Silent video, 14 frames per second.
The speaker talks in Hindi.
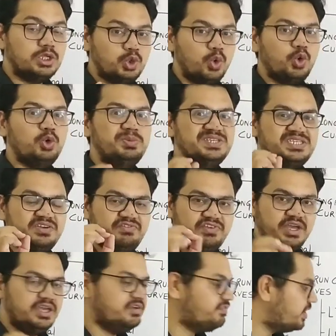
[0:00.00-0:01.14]
दोनों में सिर्फ
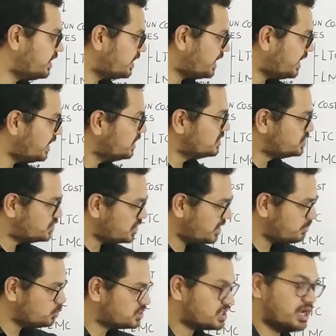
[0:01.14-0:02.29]
यही फर्क है
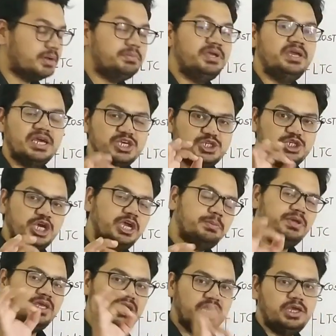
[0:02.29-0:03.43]
शेम उसका भी शेप
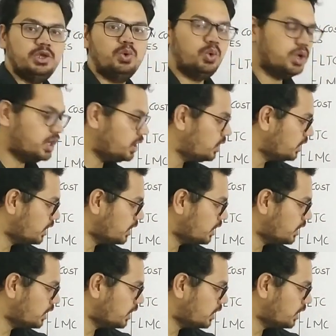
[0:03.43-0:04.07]
यही होगा